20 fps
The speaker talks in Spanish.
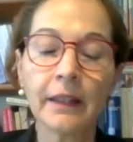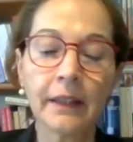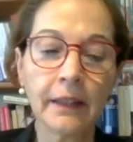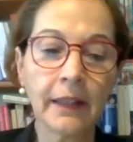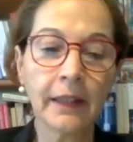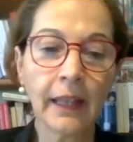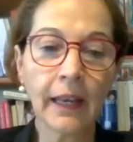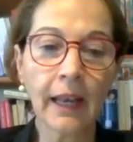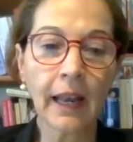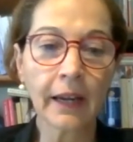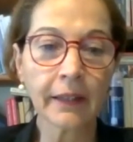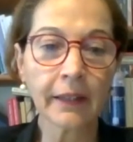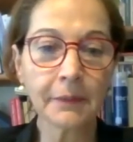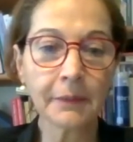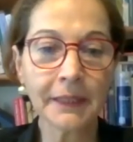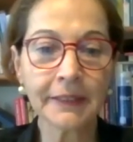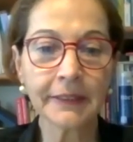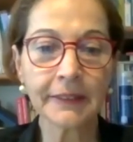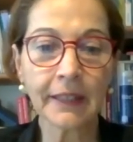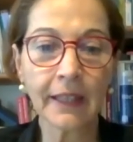de la
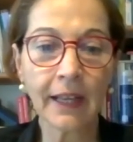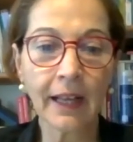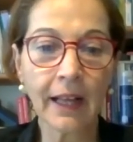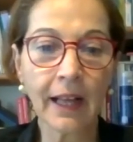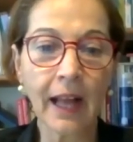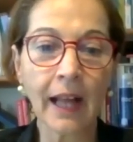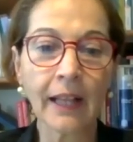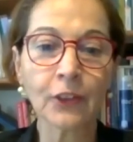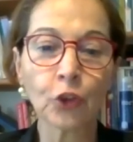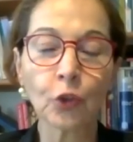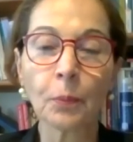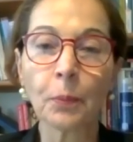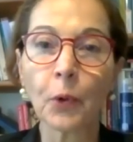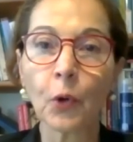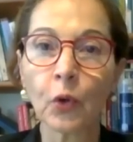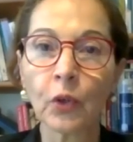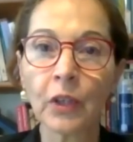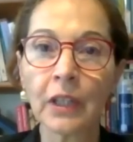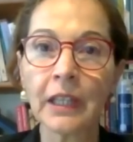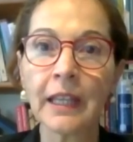revista
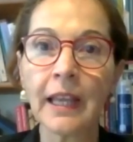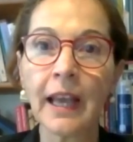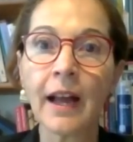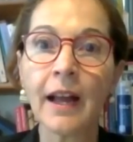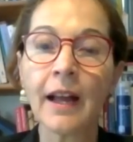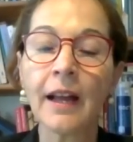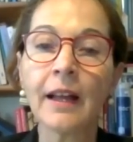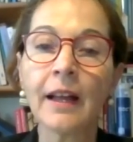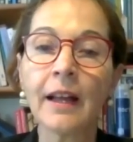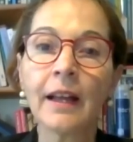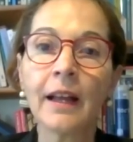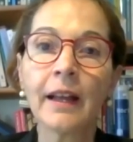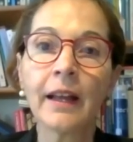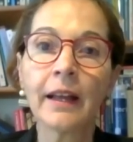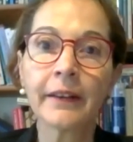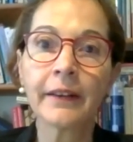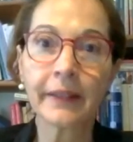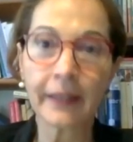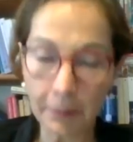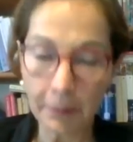Antropología,
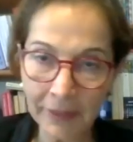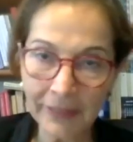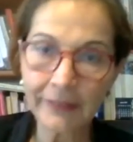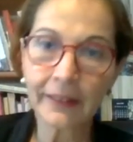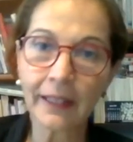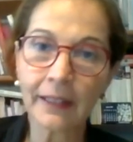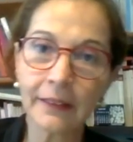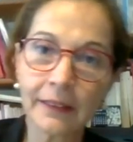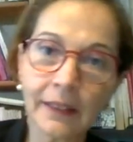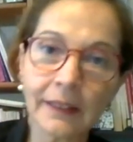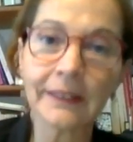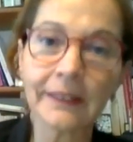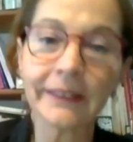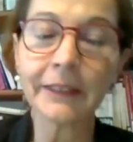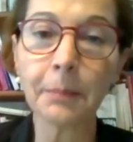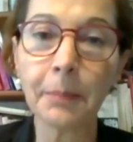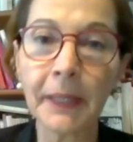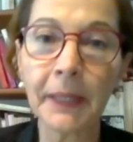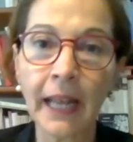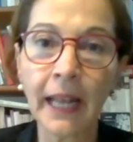revista
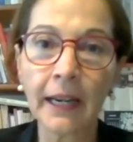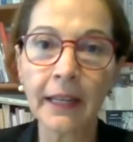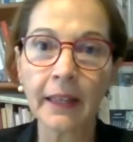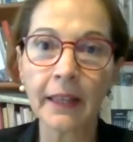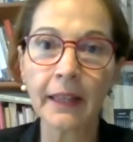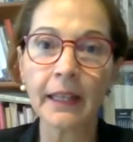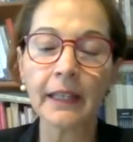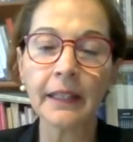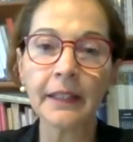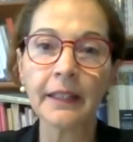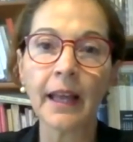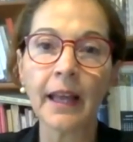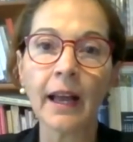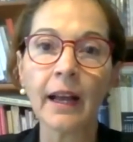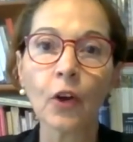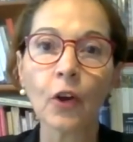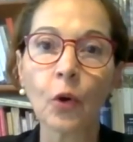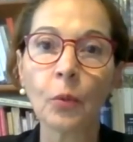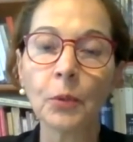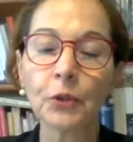interdisciplinaria de
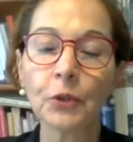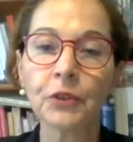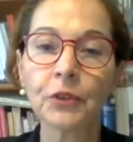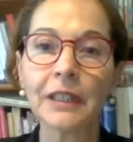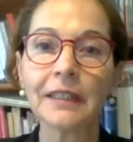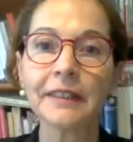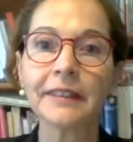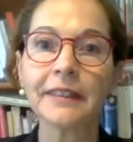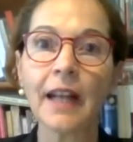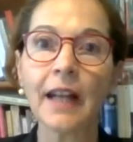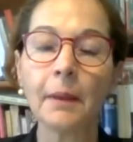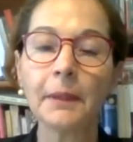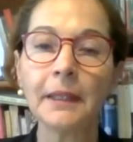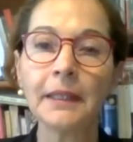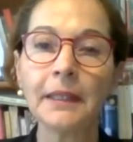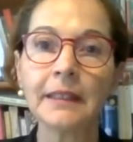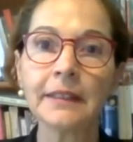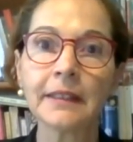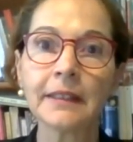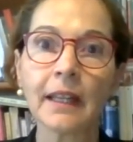Lina. Como ustedes
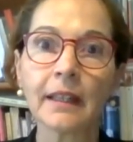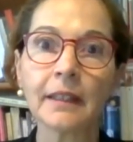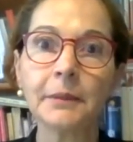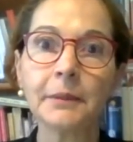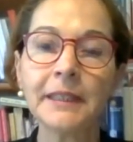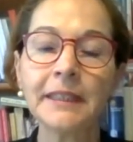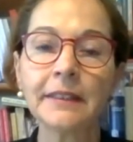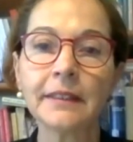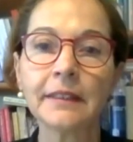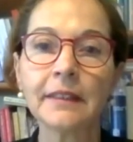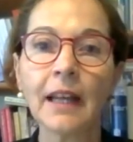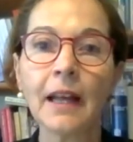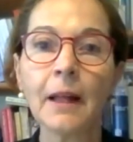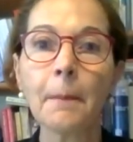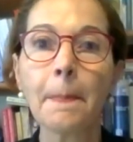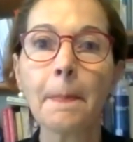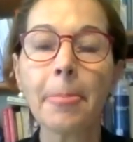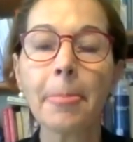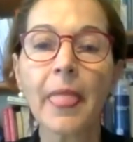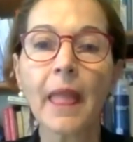saben, esta
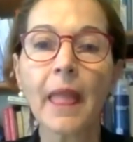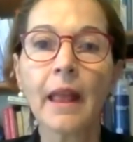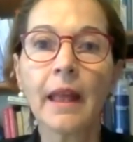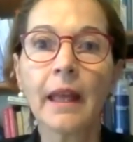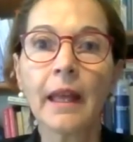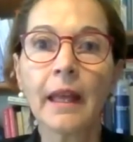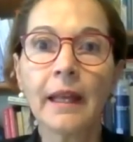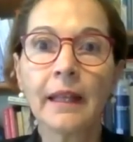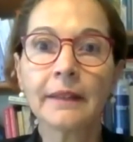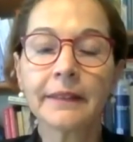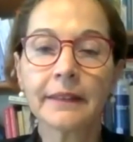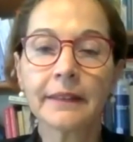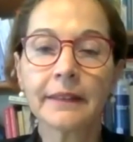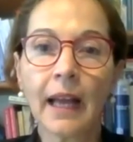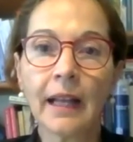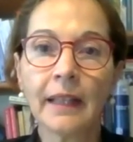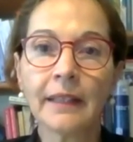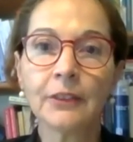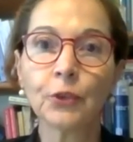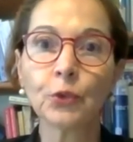revista
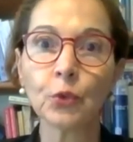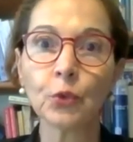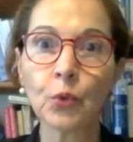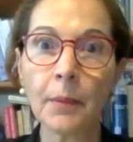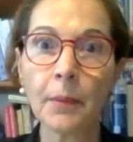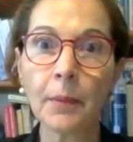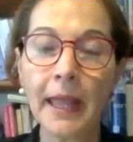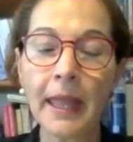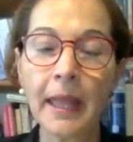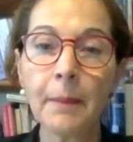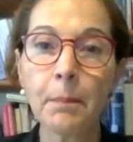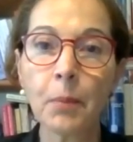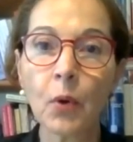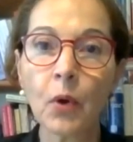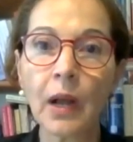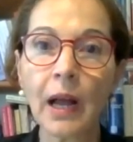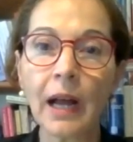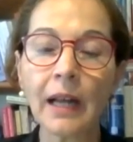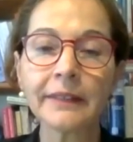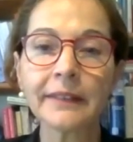está en su nueva
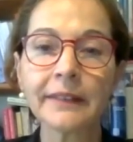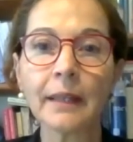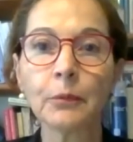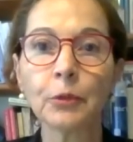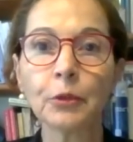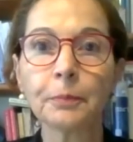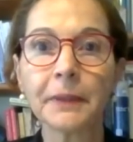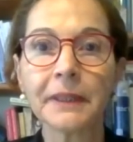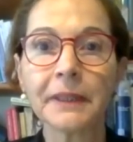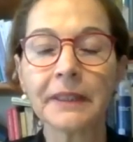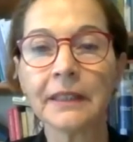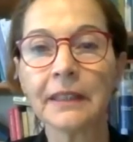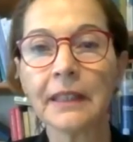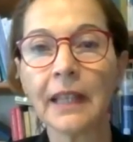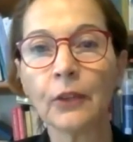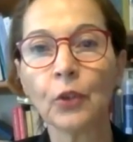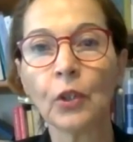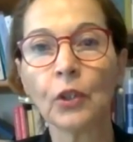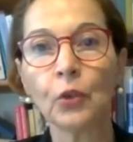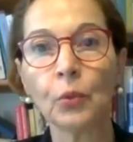época, estamos
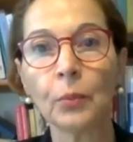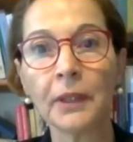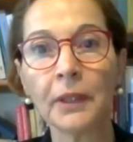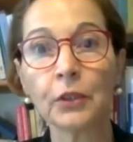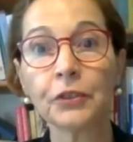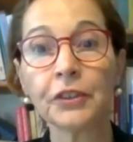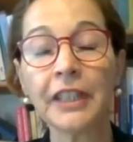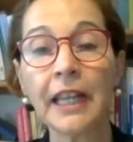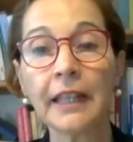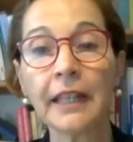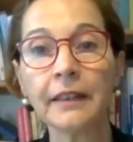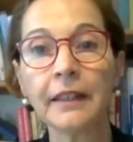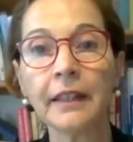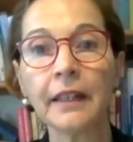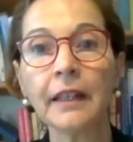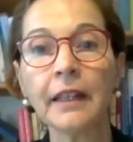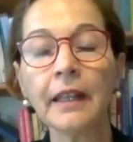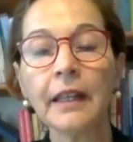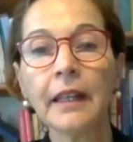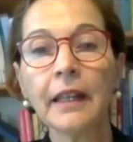presentando el número
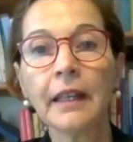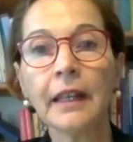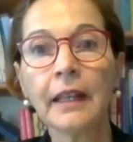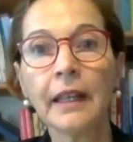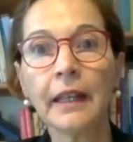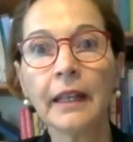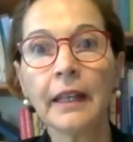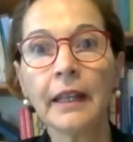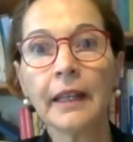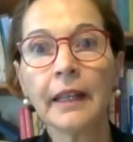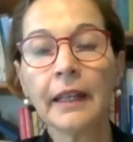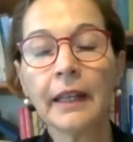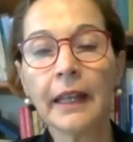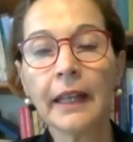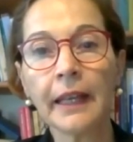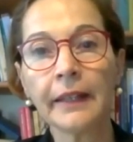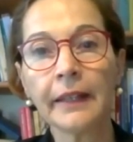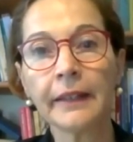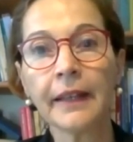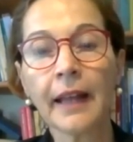7, eh,
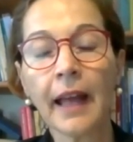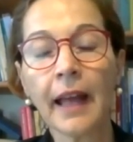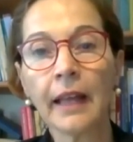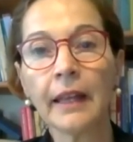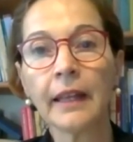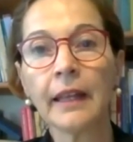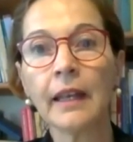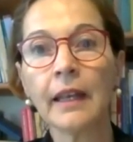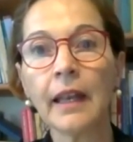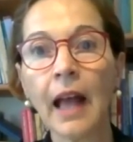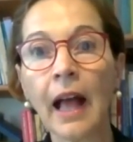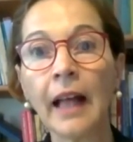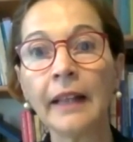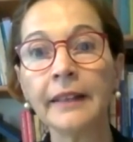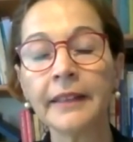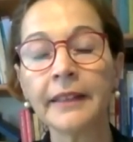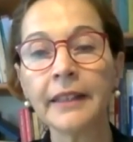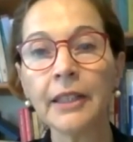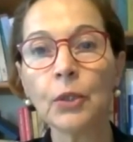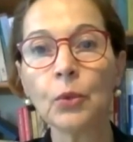era el
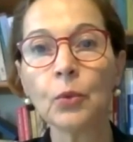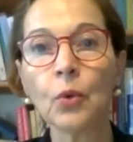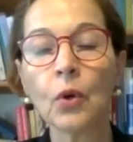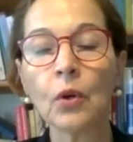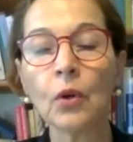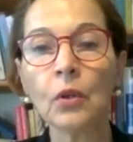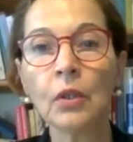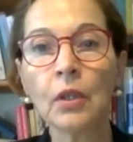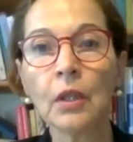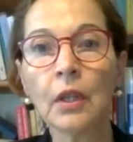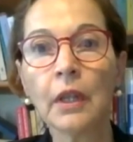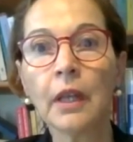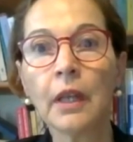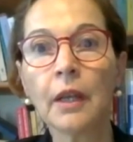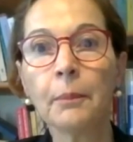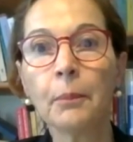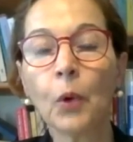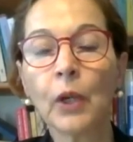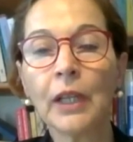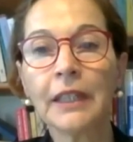antiguo
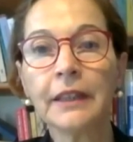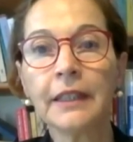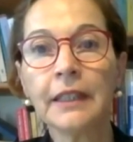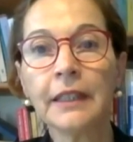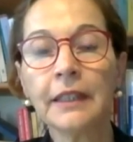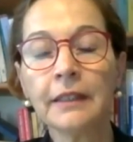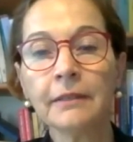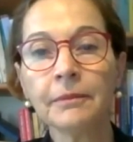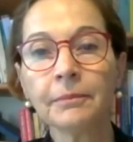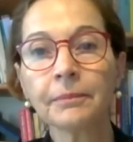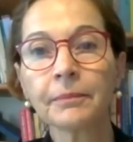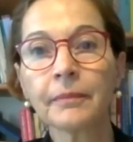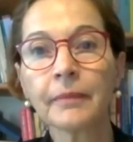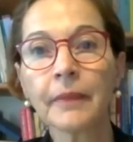boletín